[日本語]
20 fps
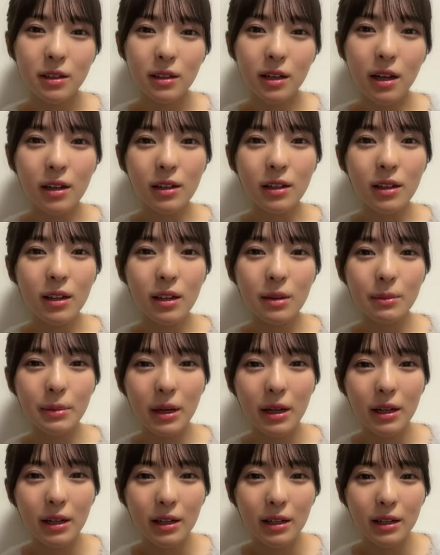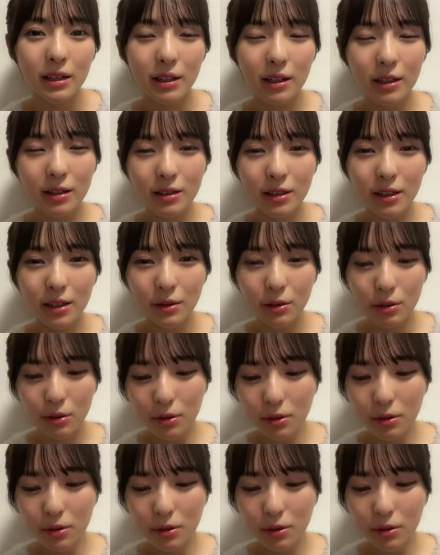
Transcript: 考えれば考えるほ